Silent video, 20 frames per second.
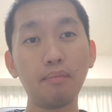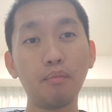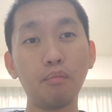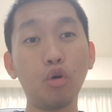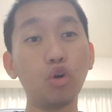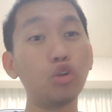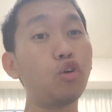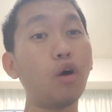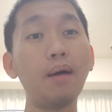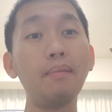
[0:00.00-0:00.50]

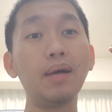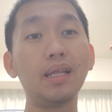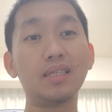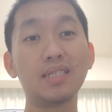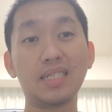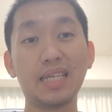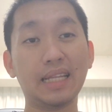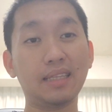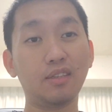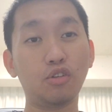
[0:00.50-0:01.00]
bodo amat
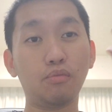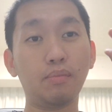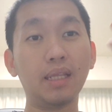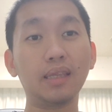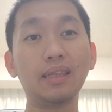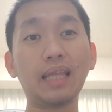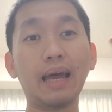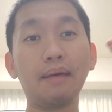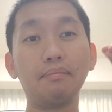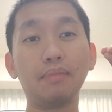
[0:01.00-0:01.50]
set
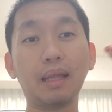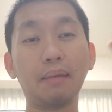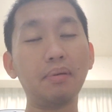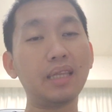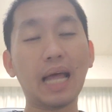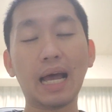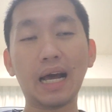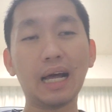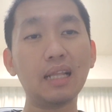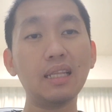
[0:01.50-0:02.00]
cuman time
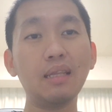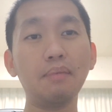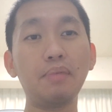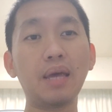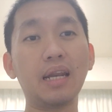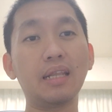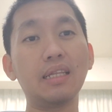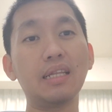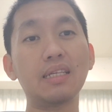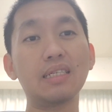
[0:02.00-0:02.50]
tapi tanggal
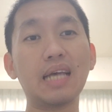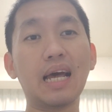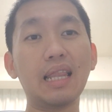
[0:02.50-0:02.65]
dibiarinin